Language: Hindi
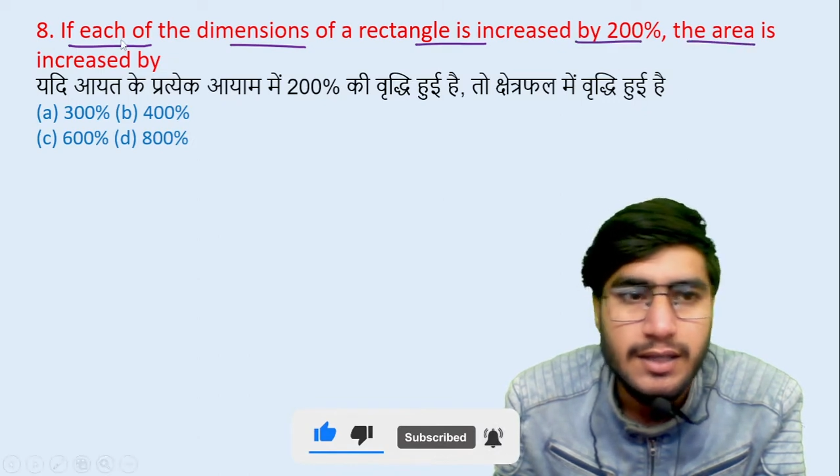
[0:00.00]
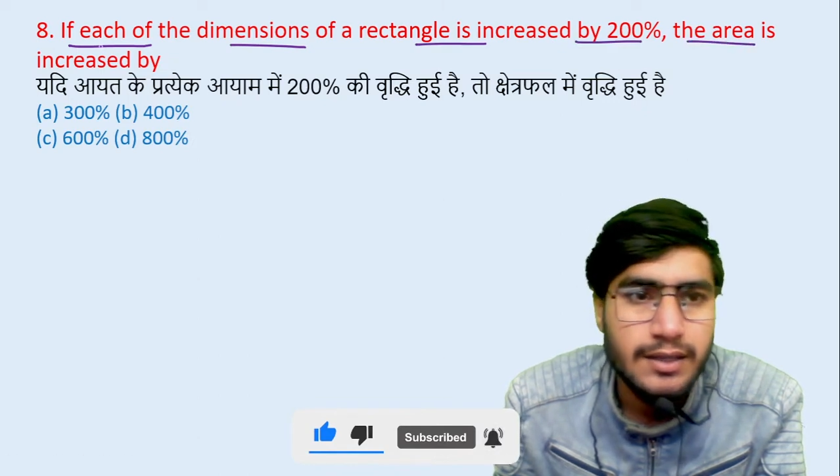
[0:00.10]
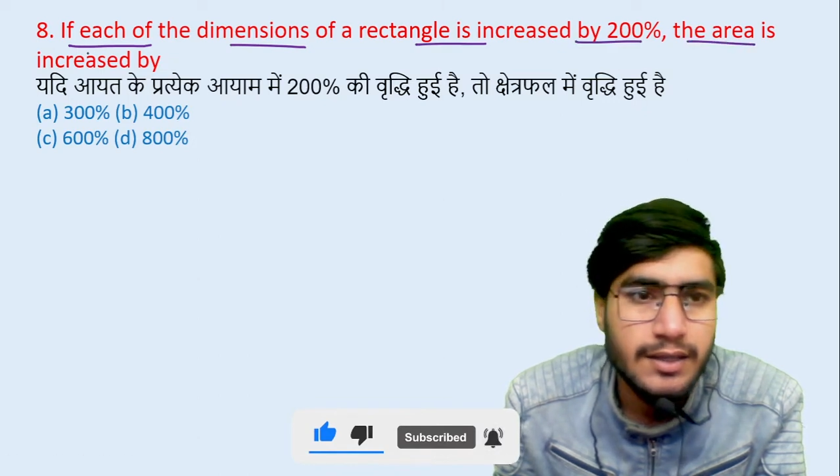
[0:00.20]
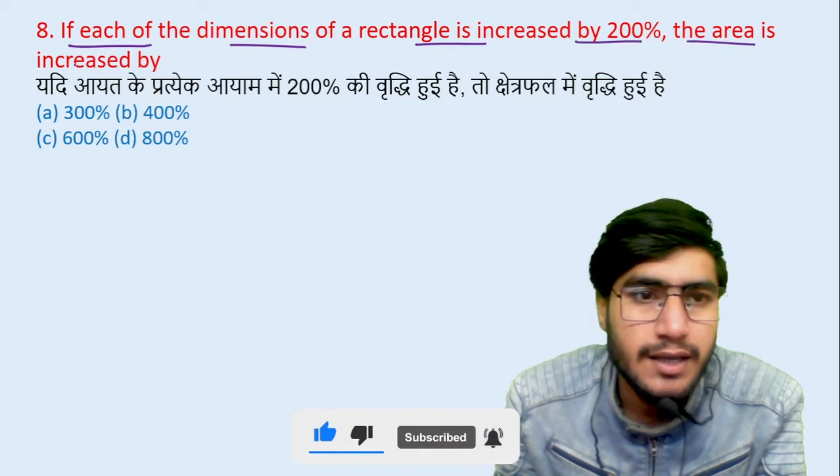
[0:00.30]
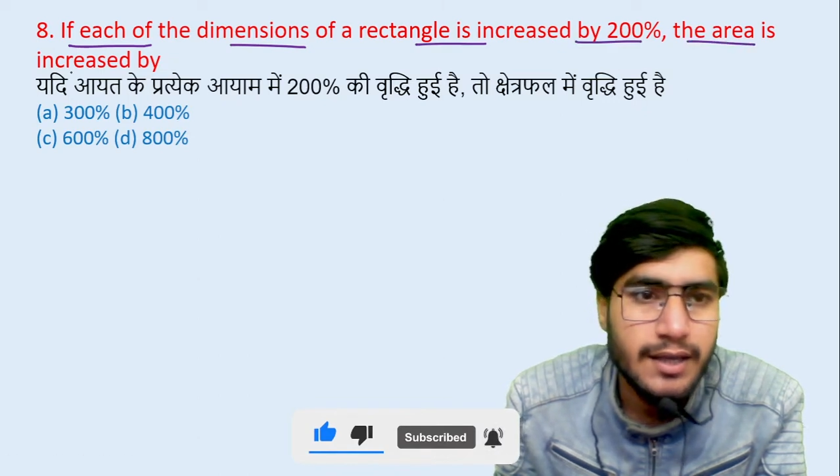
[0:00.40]

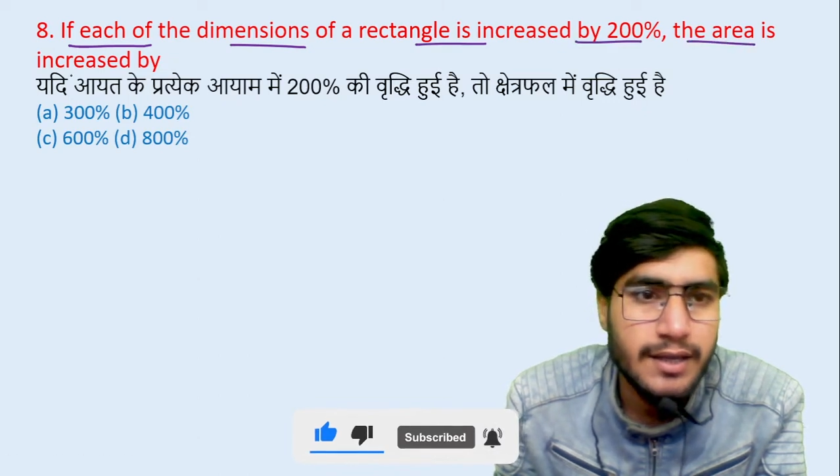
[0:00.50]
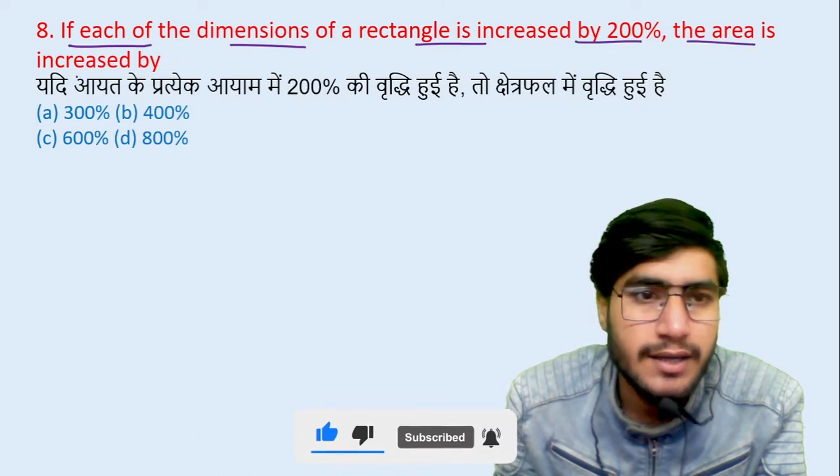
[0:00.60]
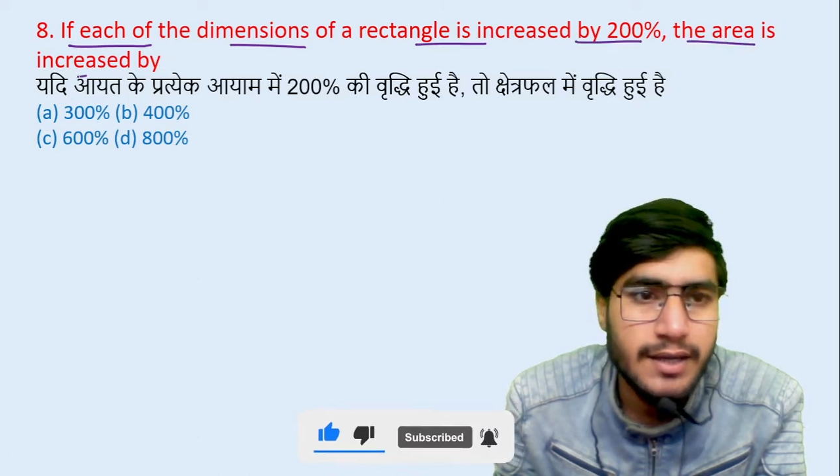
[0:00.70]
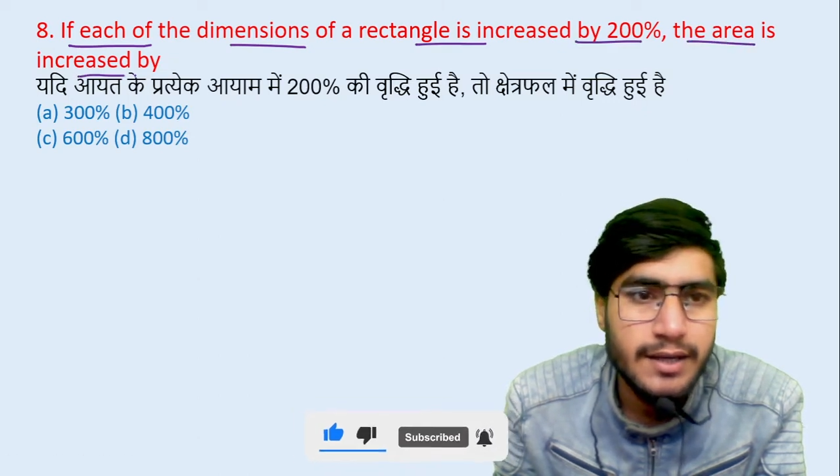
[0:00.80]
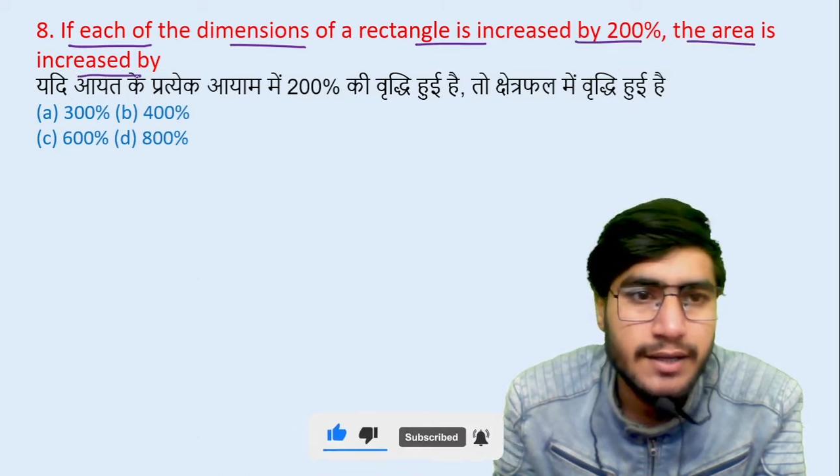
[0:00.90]
द एरिया
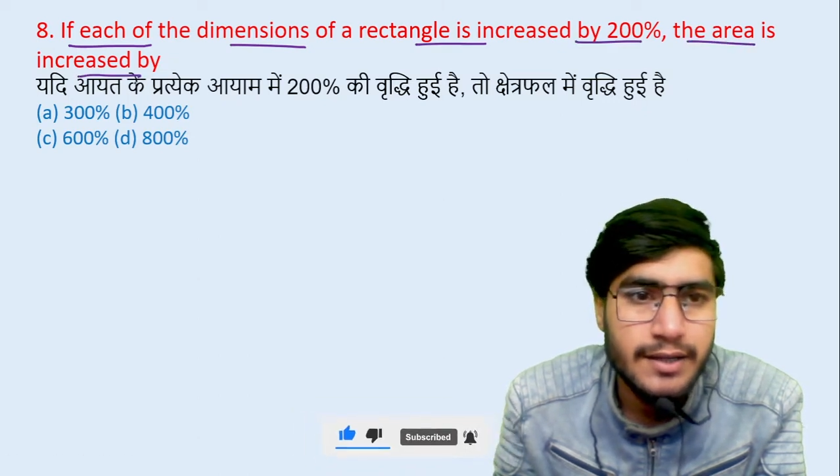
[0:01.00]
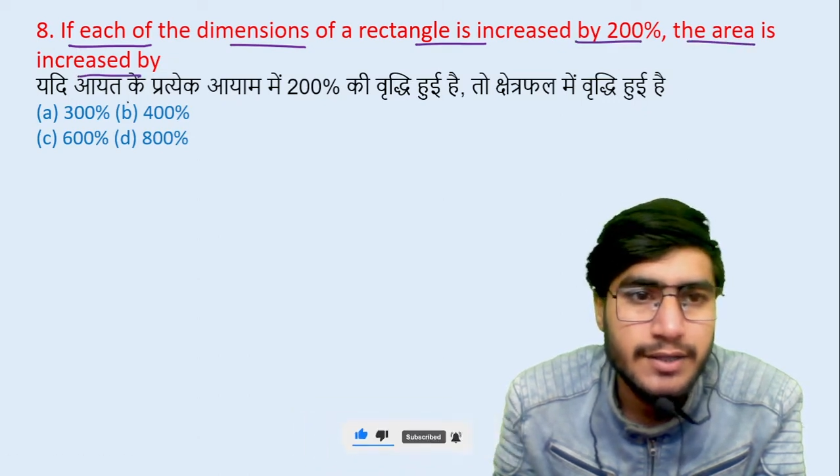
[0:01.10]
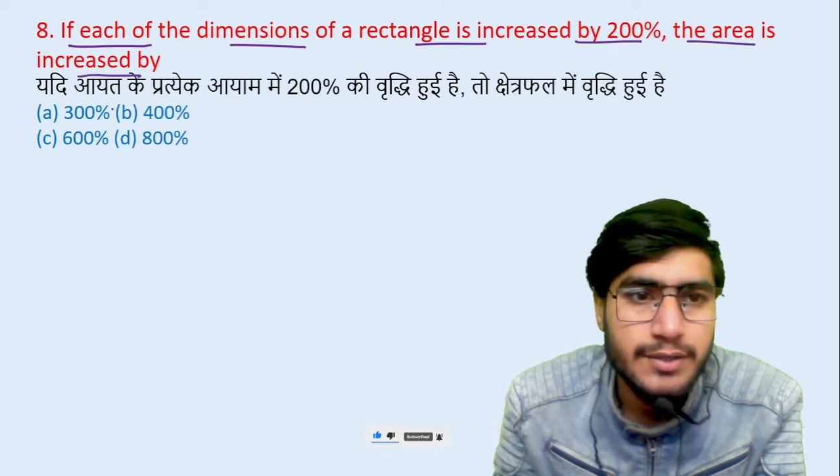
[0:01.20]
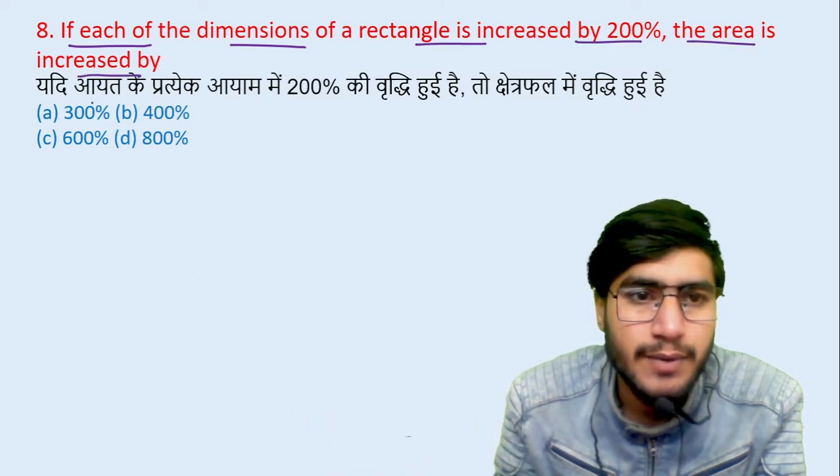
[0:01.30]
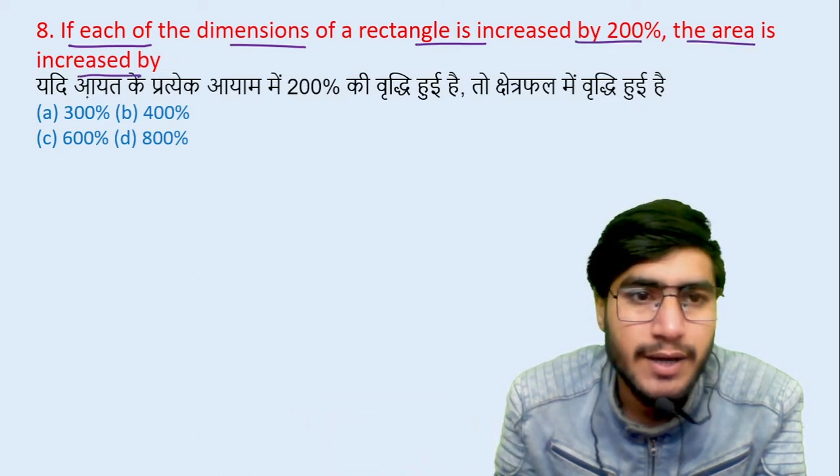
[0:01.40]
इंक्रीज
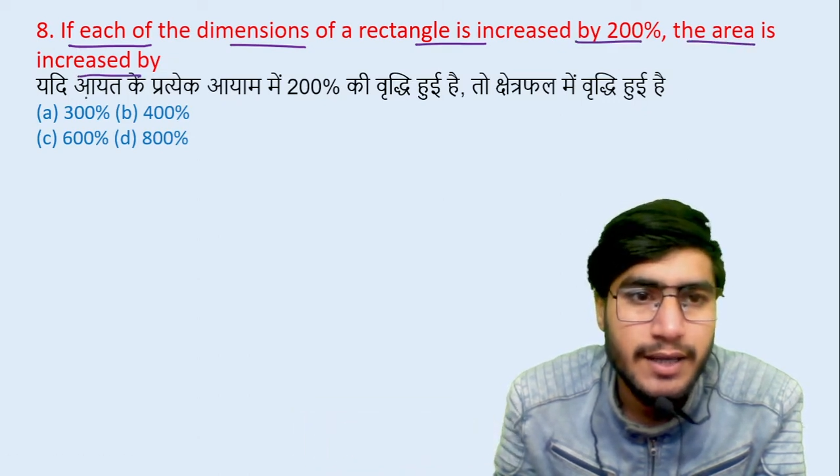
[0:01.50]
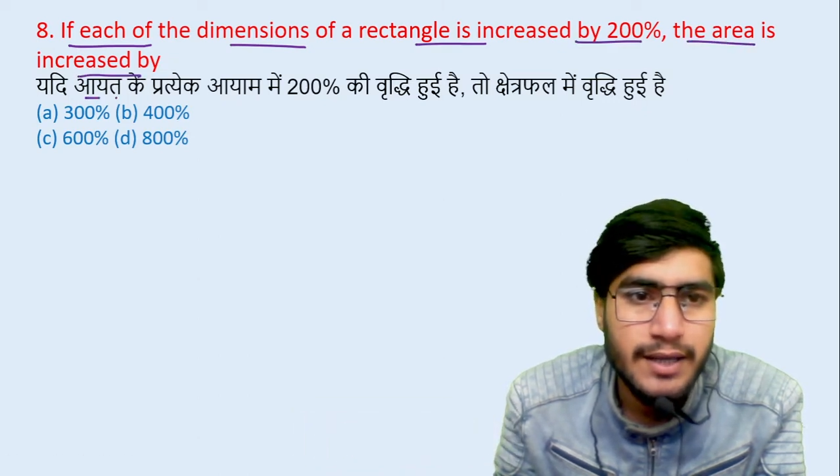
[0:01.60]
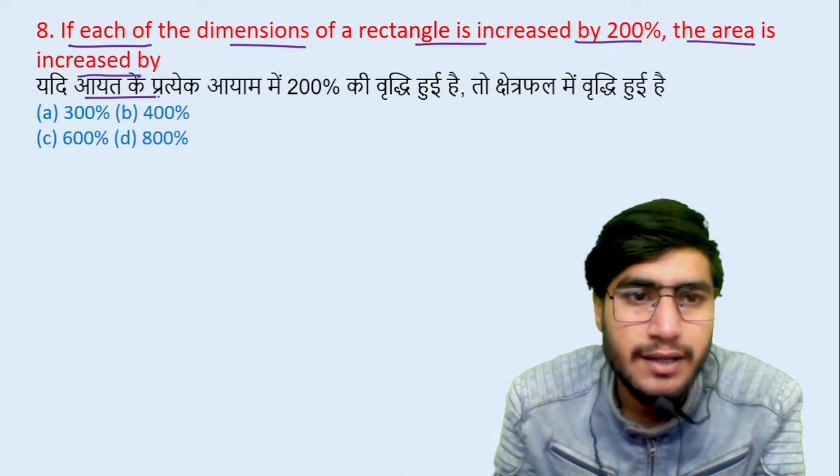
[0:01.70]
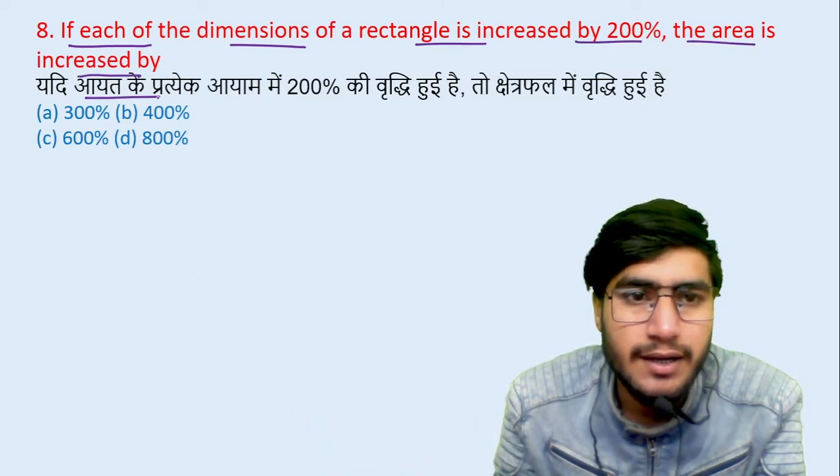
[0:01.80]
हुआ एक